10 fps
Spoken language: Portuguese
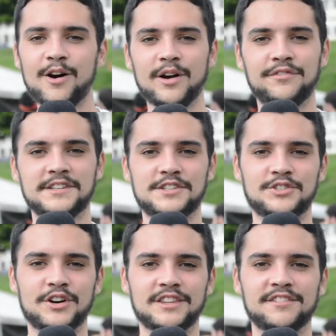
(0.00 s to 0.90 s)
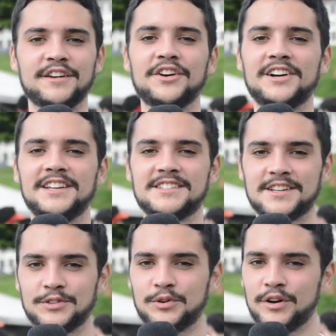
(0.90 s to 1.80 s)
UFSJ vem
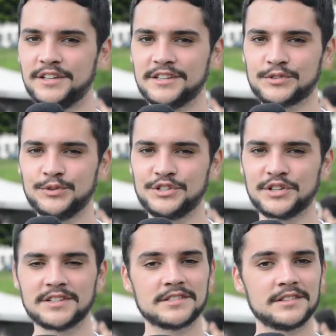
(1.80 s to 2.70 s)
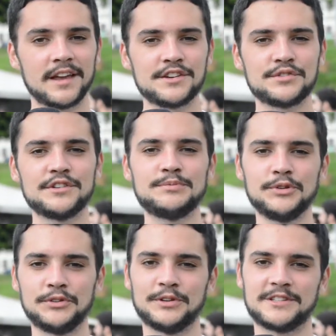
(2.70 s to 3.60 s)
organizando corridas rústicas desde
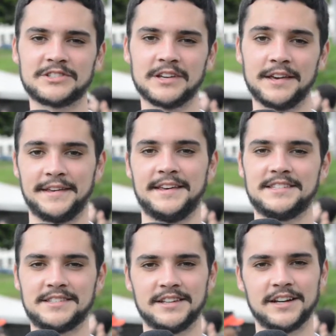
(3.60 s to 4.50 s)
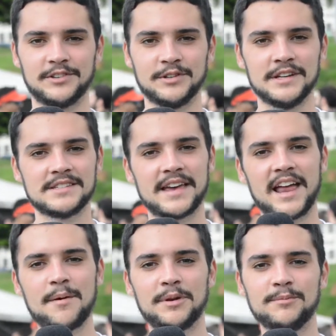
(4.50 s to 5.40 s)
2012. Esse ano
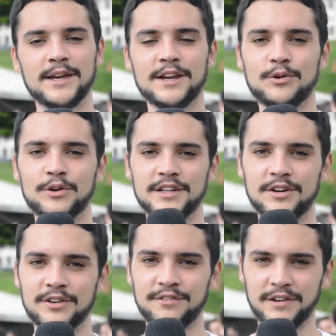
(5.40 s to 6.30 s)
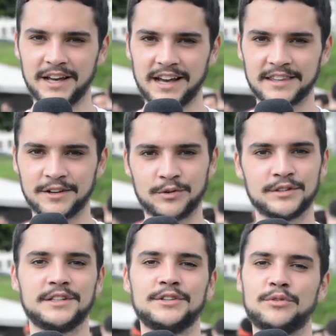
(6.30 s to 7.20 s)
será a primeira corrida unificada,
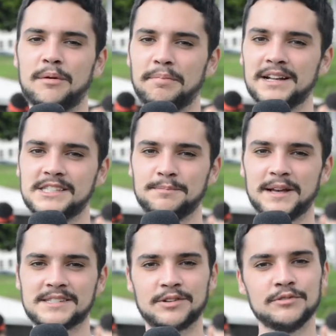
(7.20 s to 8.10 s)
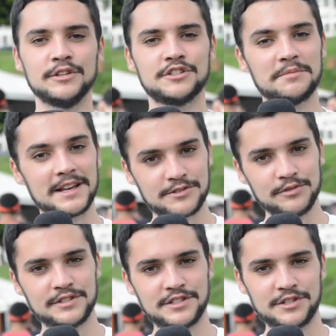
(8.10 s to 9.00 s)
contando com a participação de mais
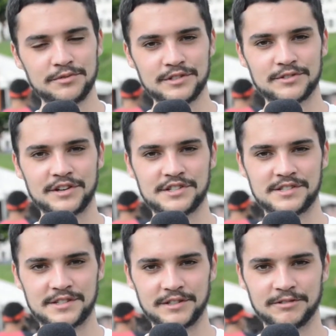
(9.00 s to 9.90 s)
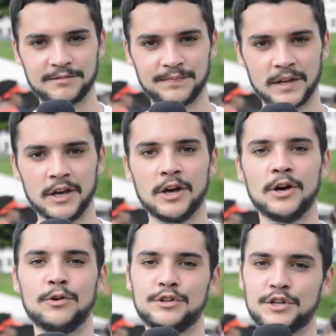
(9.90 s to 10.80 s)
duas instituições de ensino.
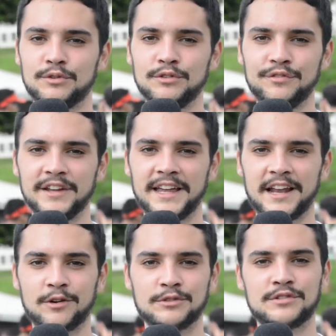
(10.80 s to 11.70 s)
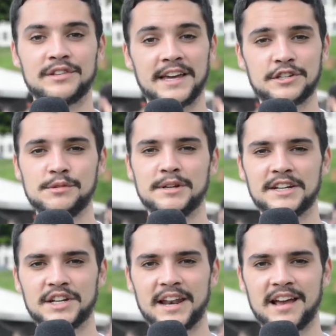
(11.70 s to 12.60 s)
O Instituto Federal do Sudeste de
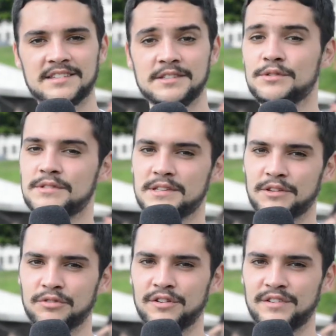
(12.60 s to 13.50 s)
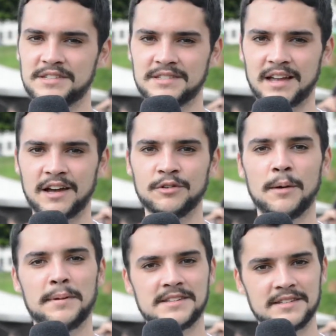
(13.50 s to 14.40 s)
Minas Gerais e o Centro Universitário
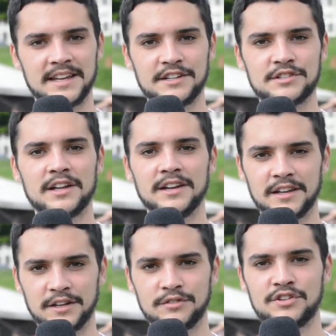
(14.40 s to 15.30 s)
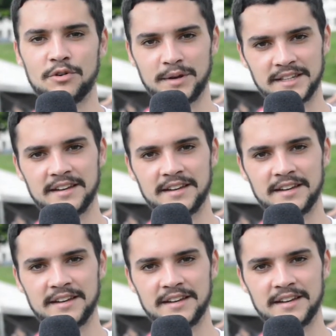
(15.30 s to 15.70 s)
Presidente Tancredo de Almeida